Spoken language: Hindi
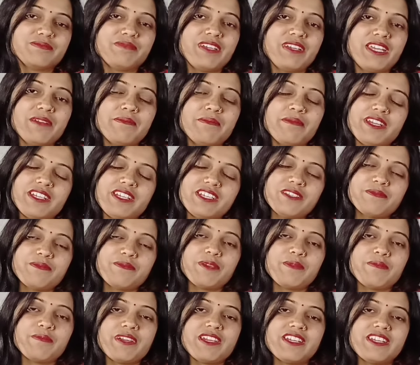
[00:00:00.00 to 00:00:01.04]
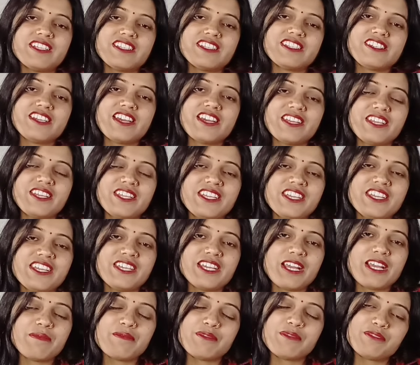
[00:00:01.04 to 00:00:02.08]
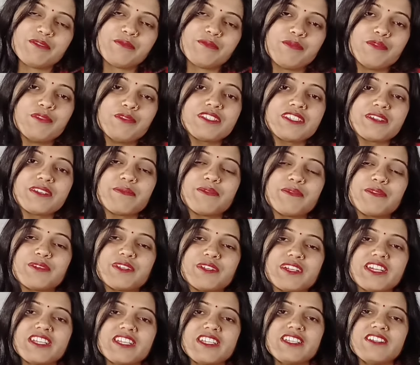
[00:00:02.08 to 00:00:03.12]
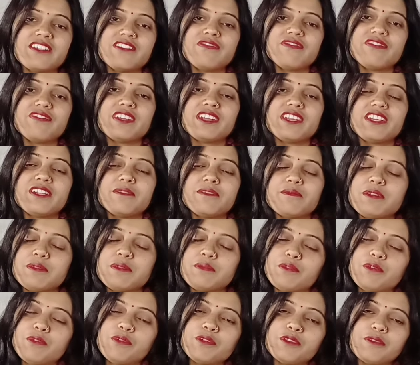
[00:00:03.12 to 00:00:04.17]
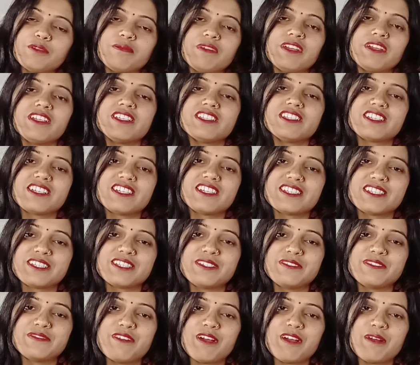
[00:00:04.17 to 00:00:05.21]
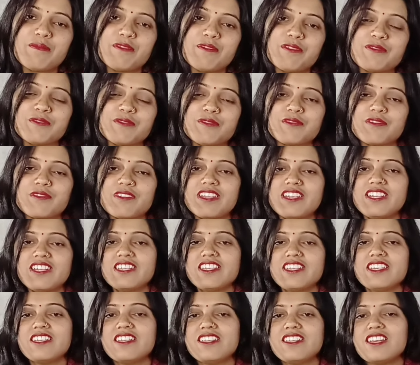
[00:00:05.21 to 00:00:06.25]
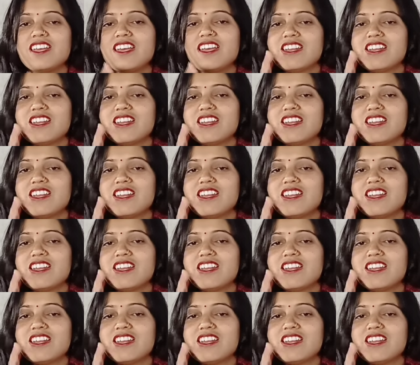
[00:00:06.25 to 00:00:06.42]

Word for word: मैं मेहनत पे मेहनत जारी है आप लोग फुल सपोर्ट करिए फ्रेंड मैं बहुत मेहनत करती हूँ आप लोगों के लिए